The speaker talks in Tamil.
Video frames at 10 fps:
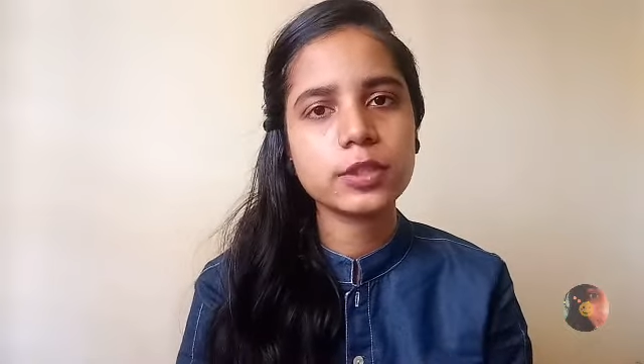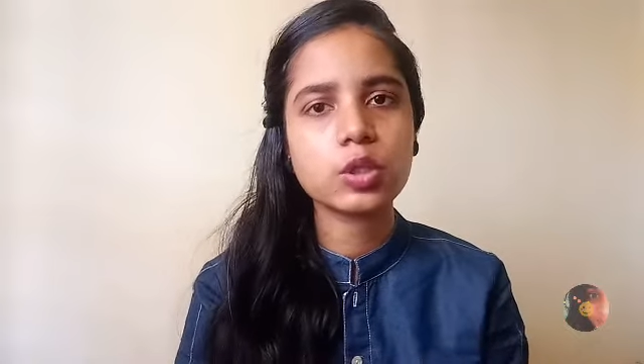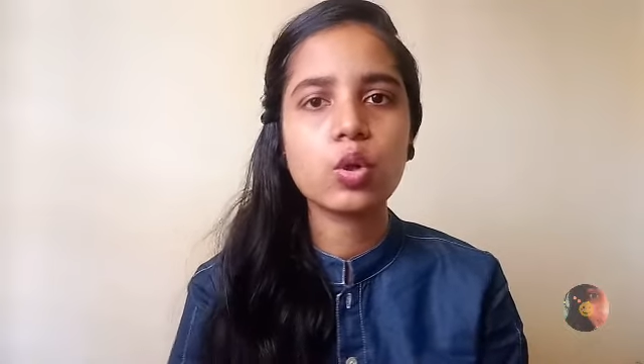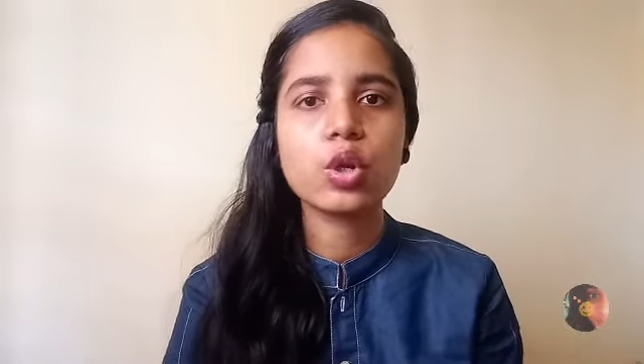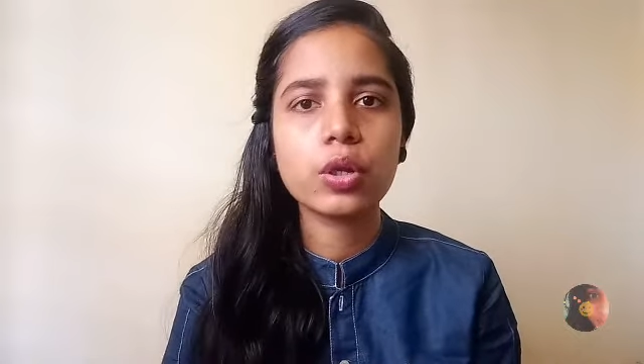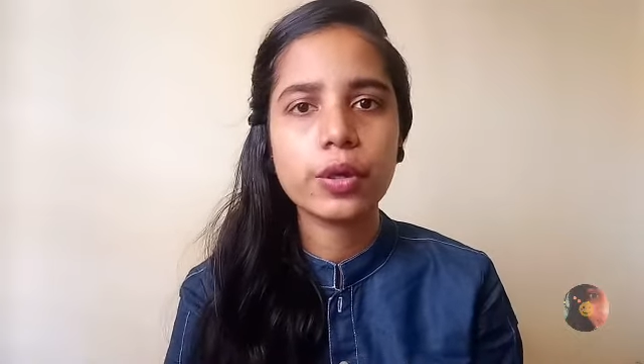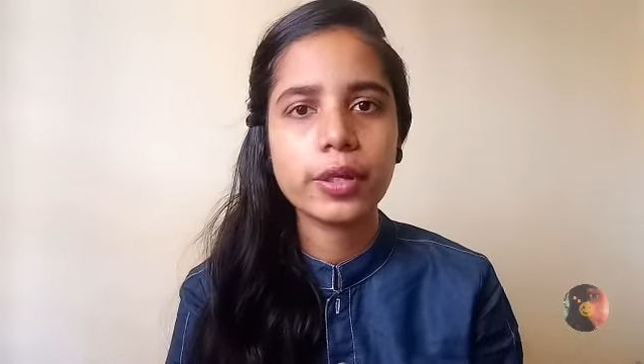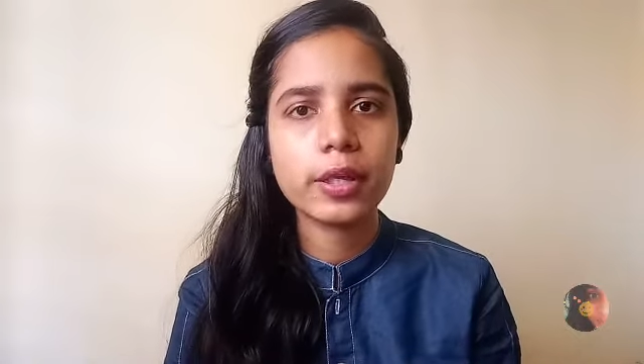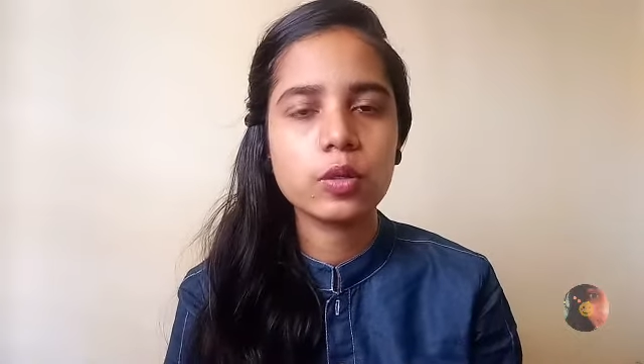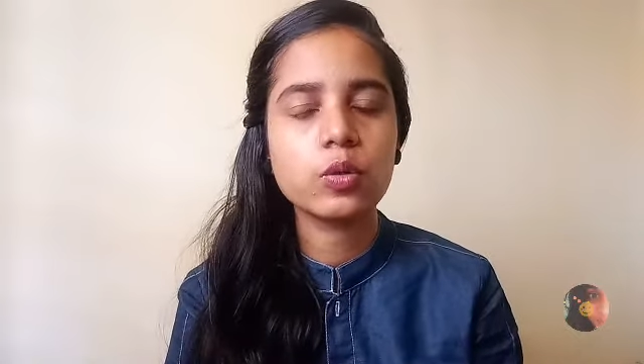ஸ்லோ டவுன்
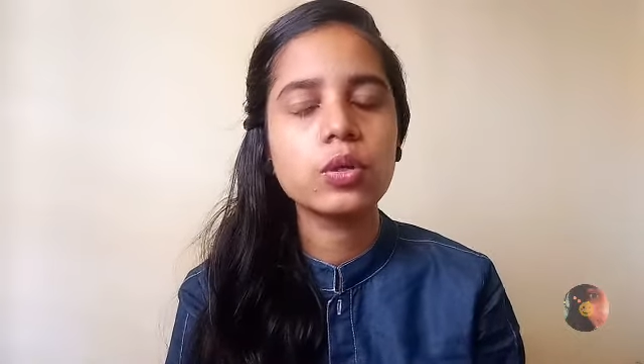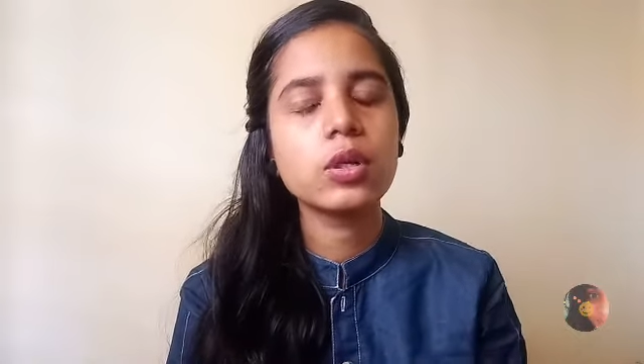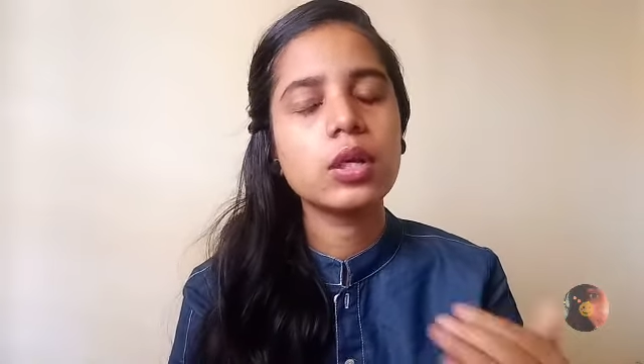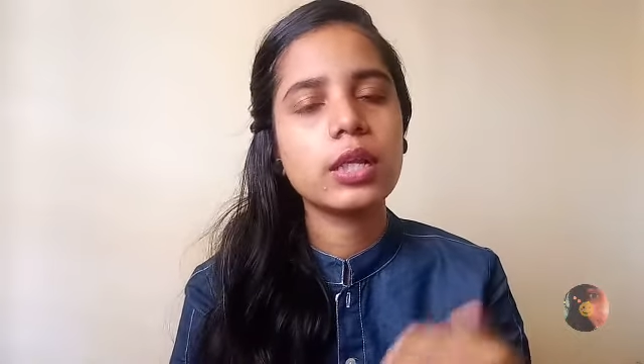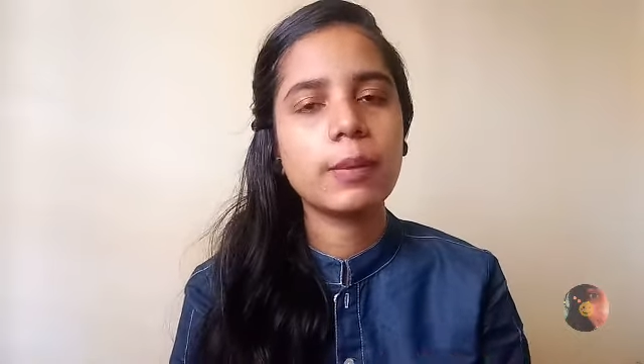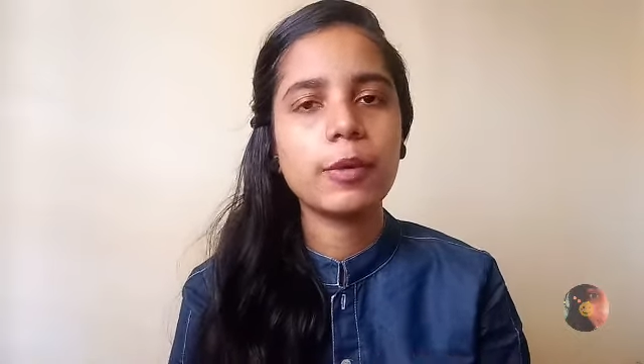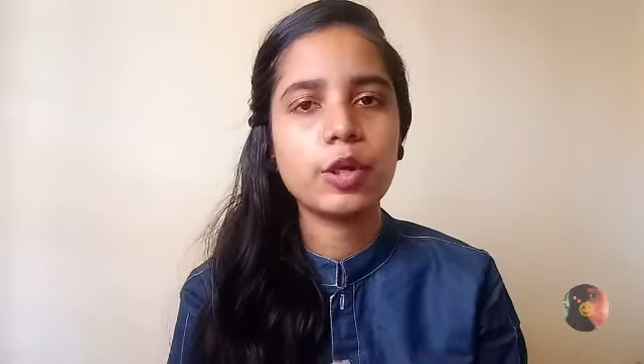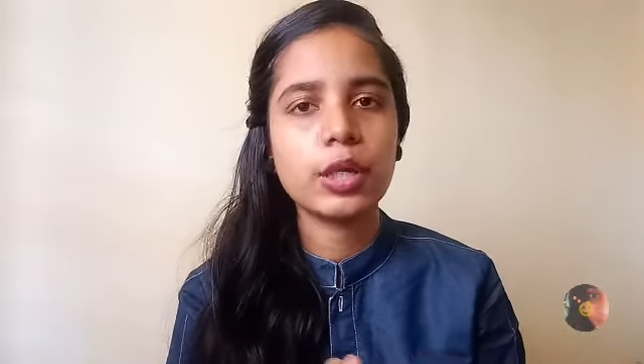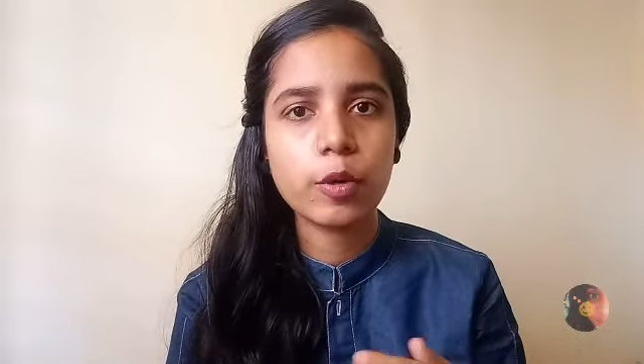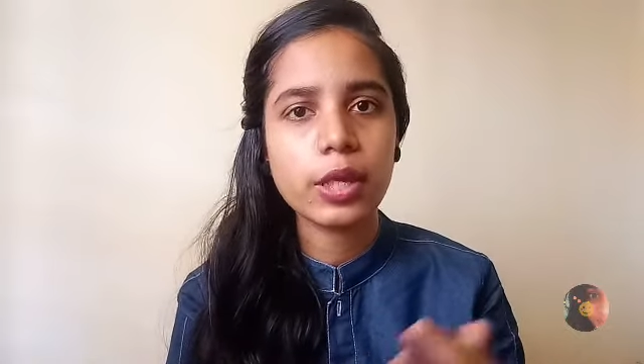ஆகிட்டே இருக்கும்
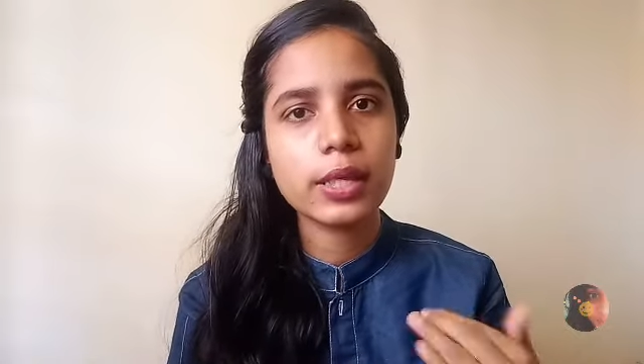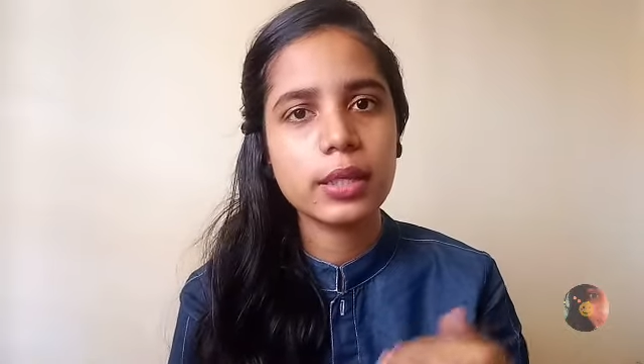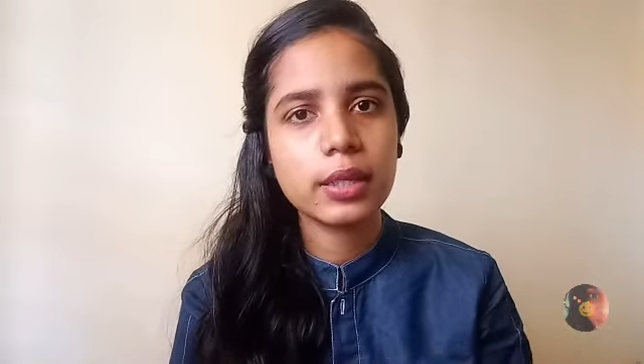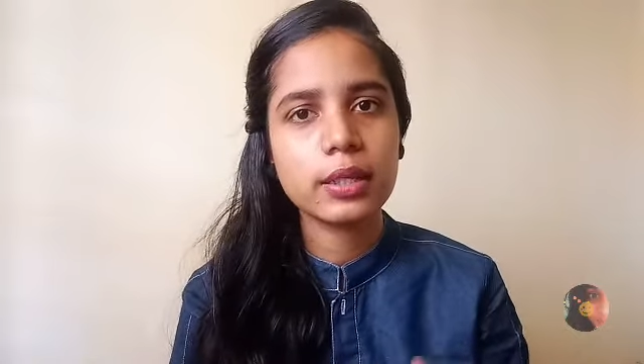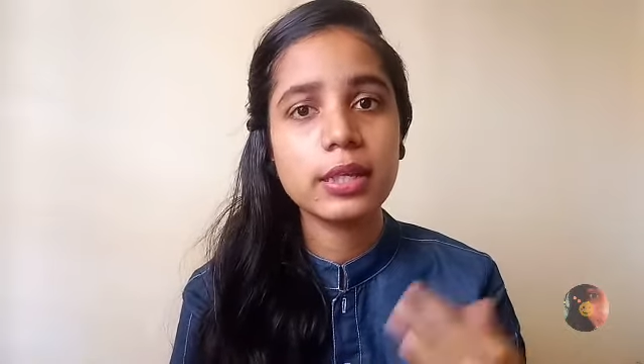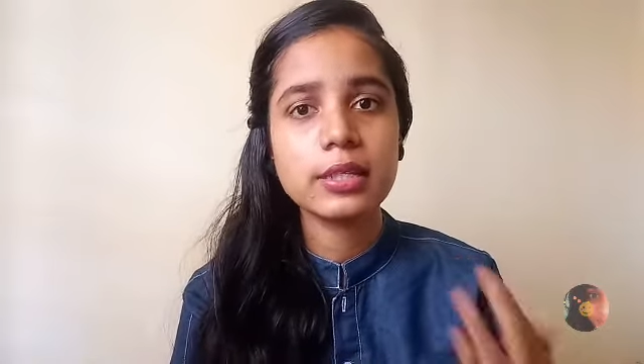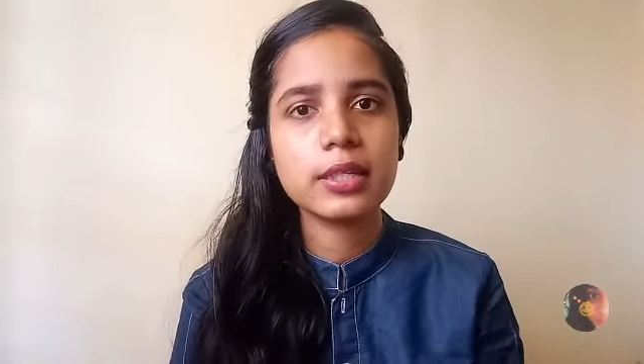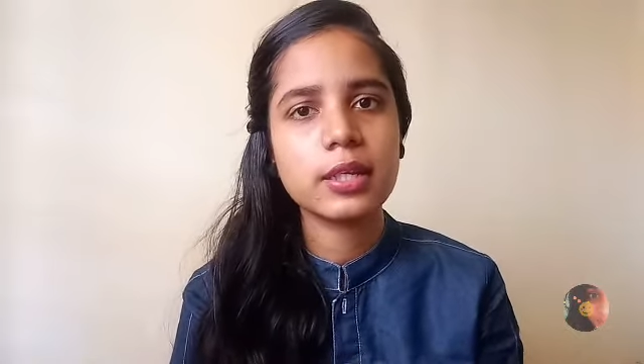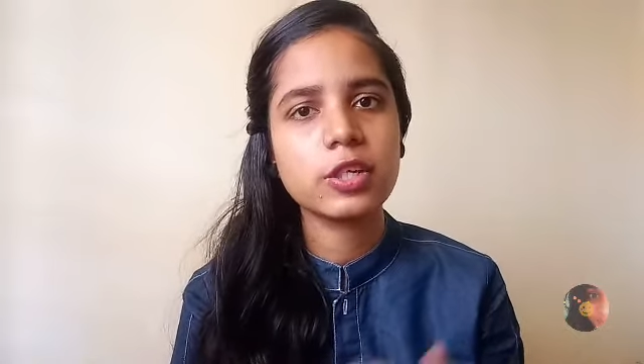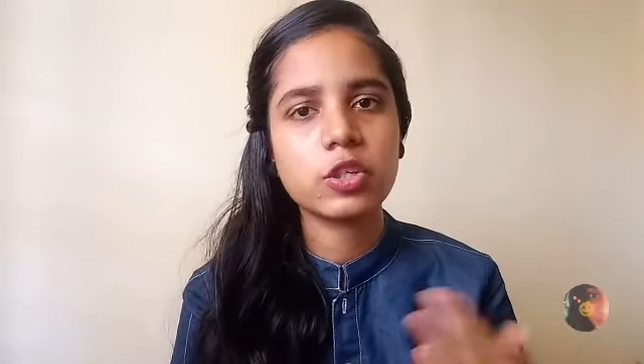நம்மளோட இந்த
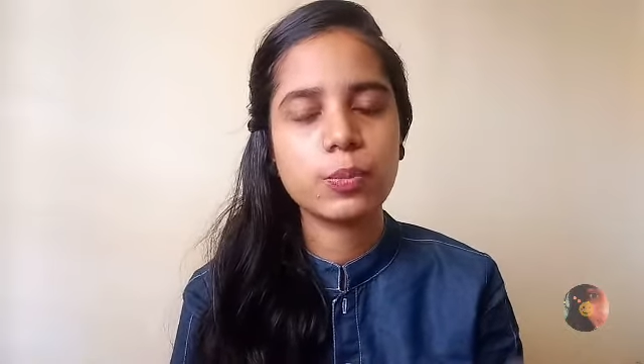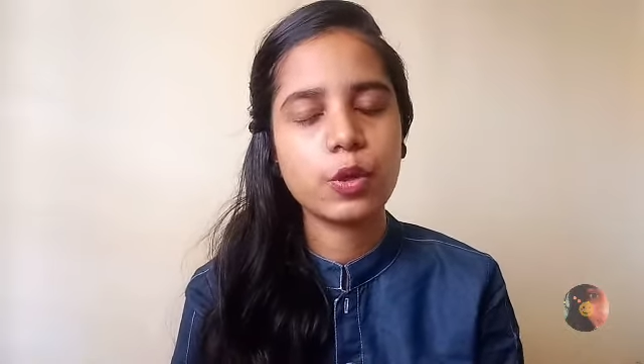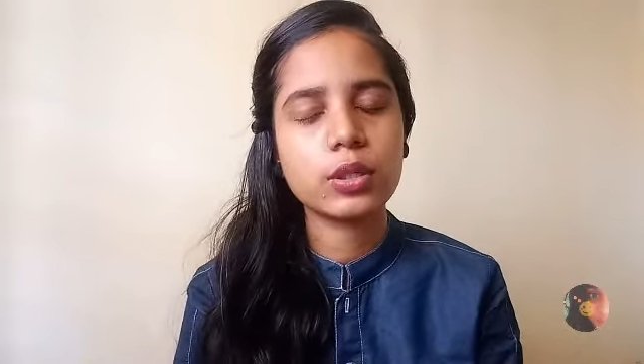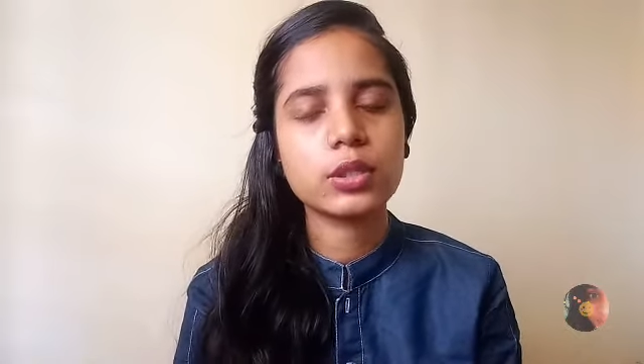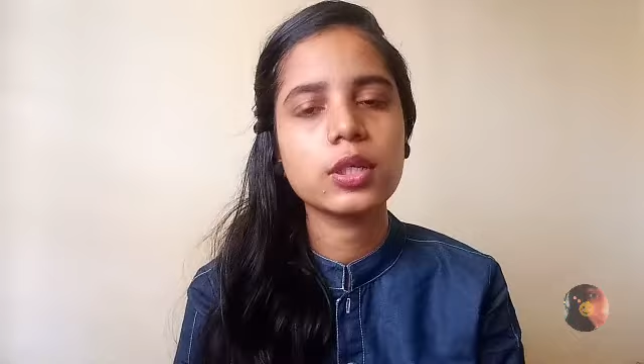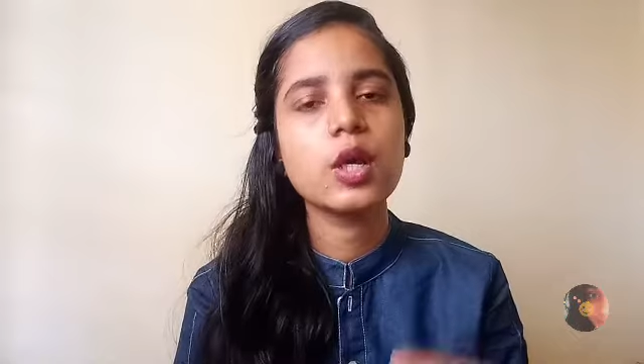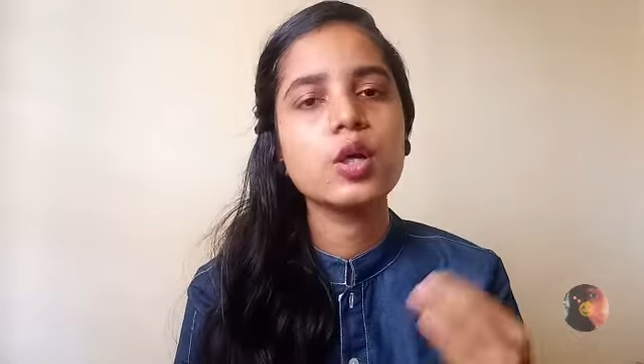ரீஜெனரேஷன் ப்ராசஸ்